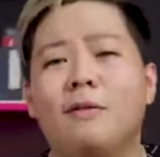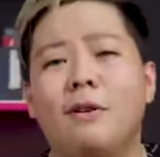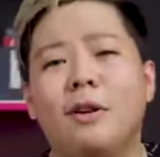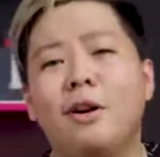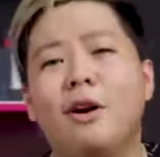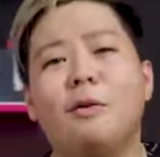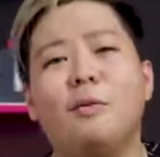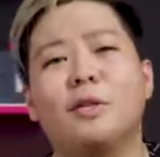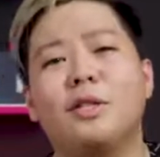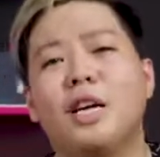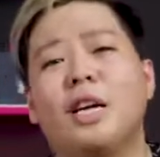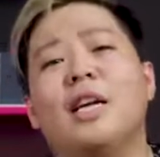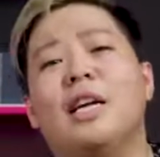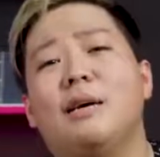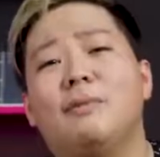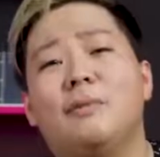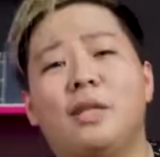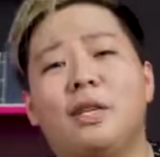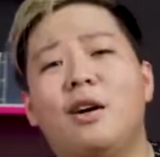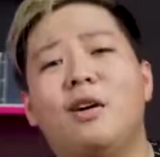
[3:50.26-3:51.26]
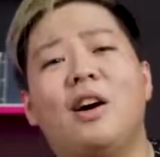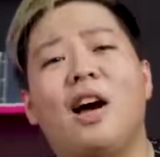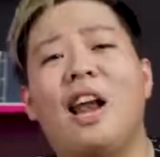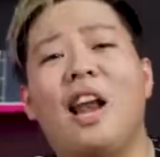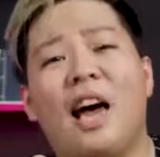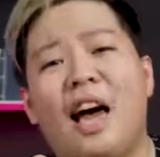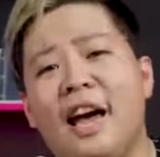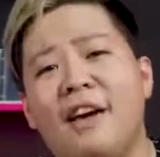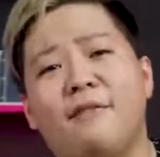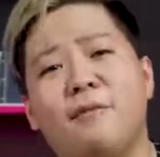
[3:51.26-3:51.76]
và đó một trải nghiệm gì đó khá
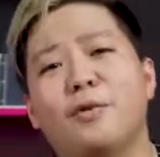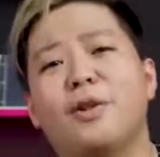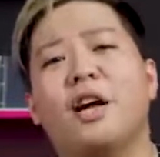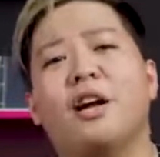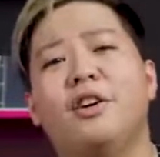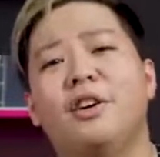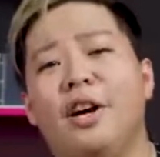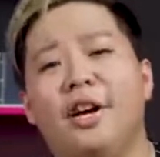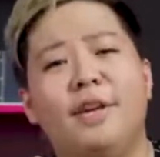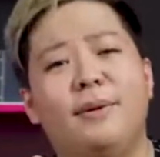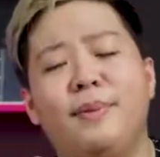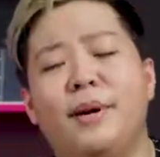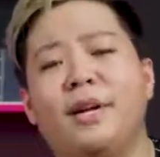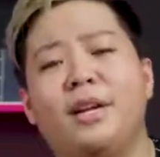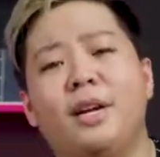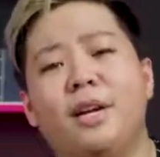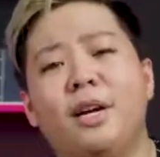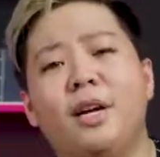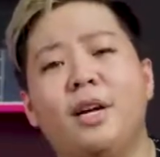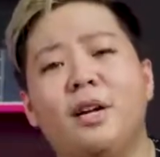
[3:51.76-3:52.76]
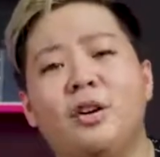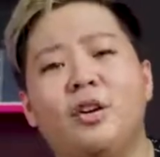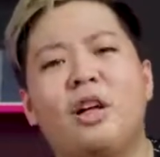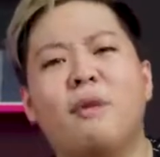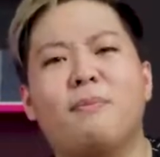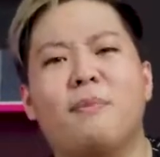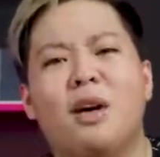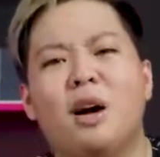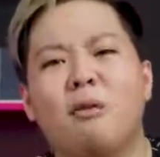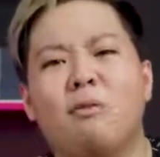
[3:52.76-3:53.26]
là hay với một thằng lười như mình nó
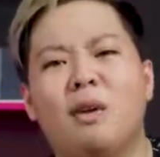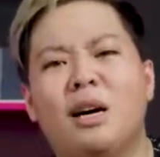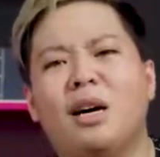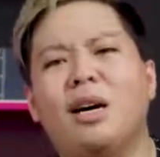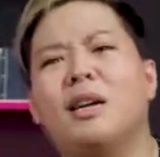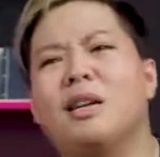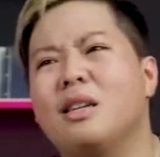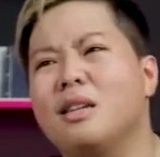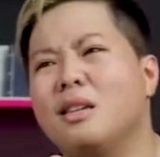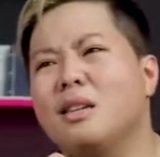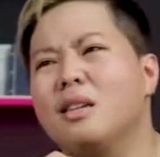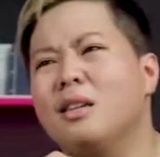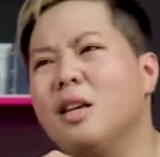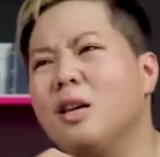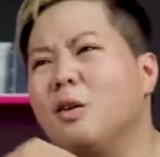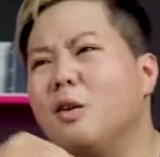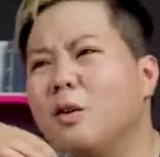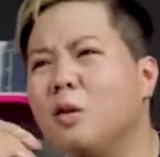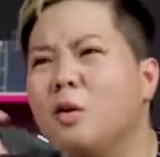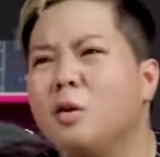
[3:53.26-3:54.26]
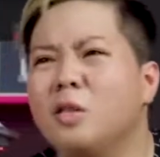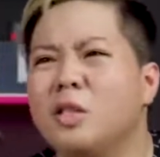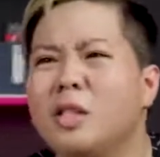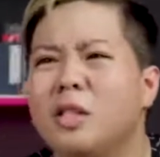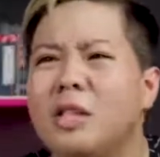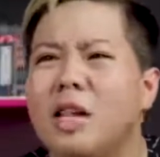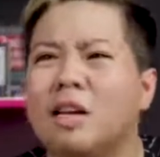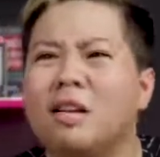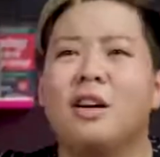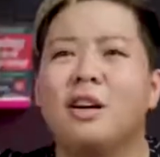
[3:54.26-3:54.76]
thật mấy ông là để con
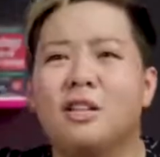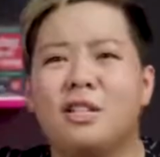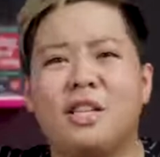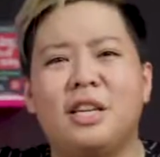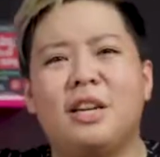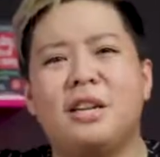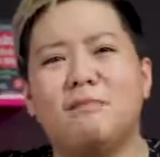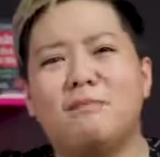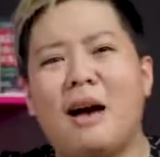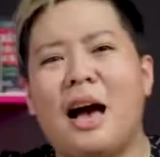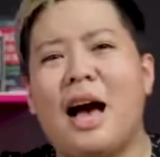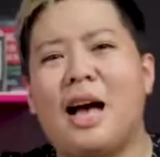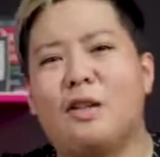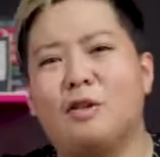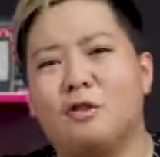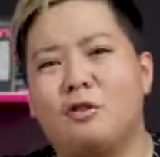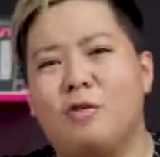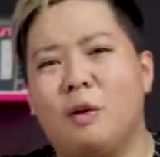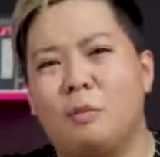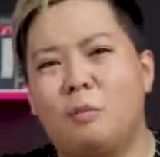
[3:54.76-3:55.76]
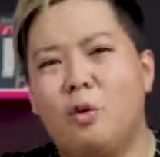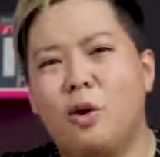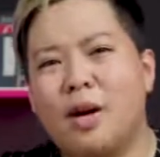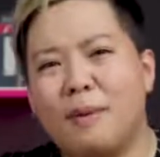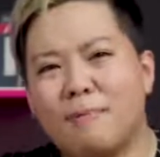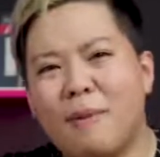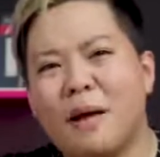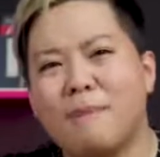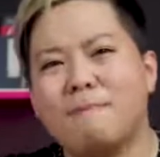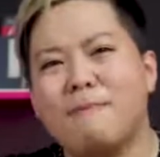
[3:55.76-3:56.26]
Logitech G903 là tôi có phải mua
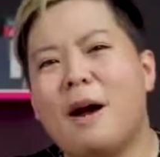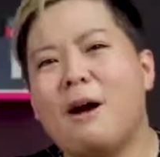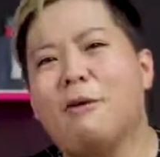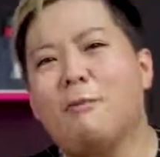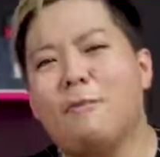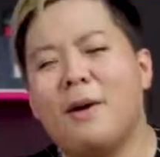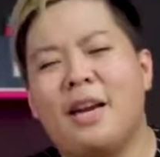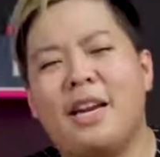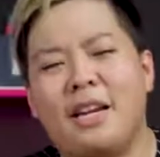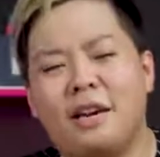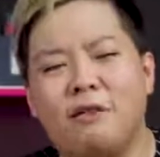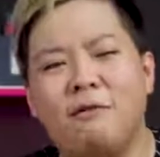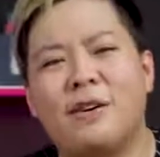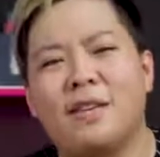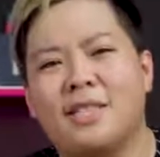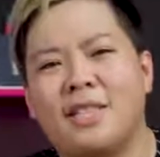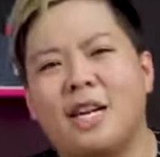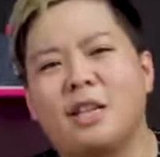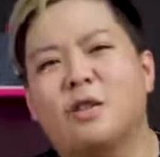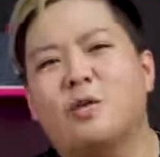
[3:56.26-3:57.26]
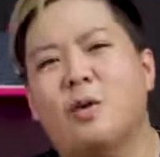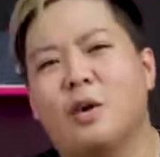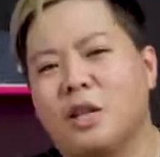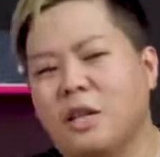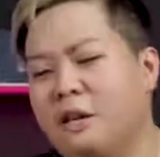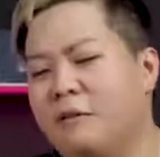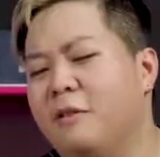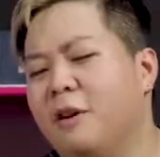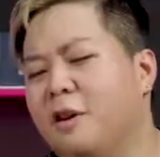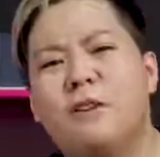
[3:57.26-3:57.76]
cái bát Power Play để không phải sạc chuột
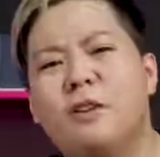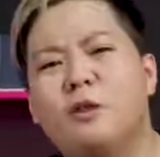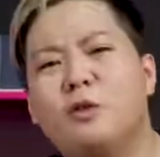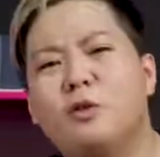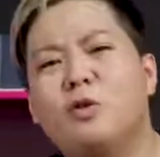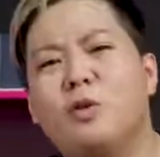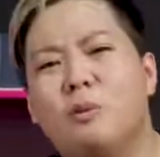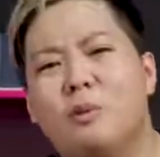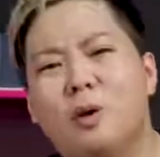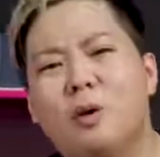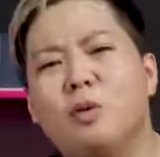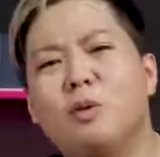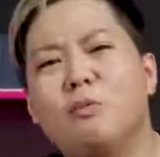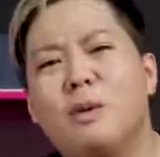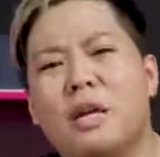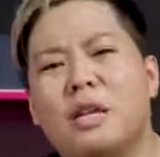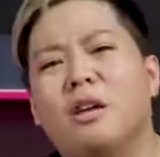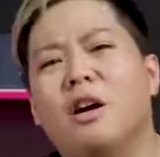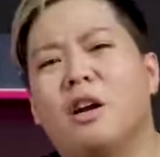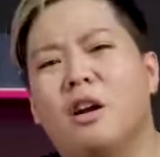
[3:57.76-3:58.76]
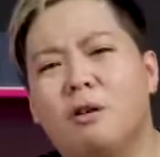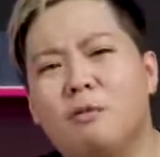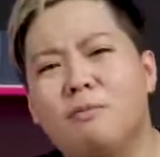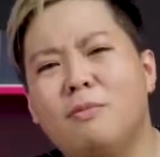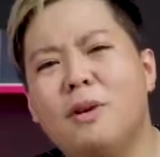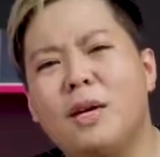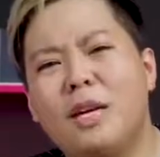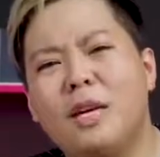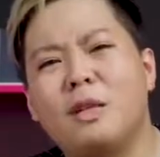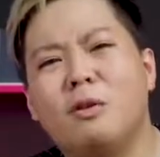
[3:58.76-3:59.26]
thì với những con chuột Bluetooth bình thường là
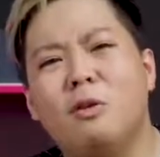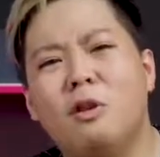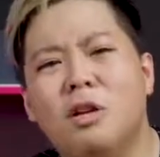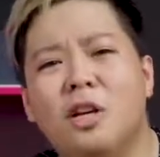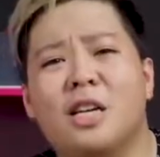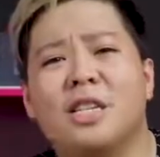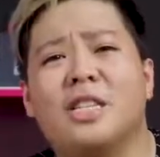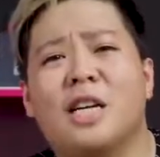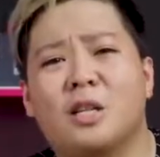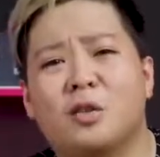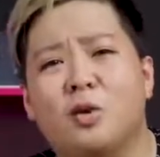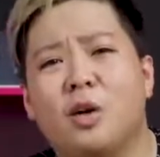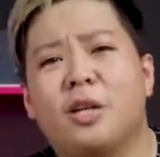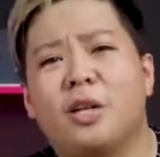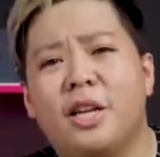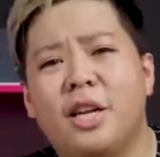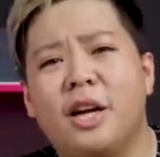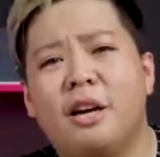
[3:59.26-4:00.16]
ông nghĩ là tôi lười sạc chuột như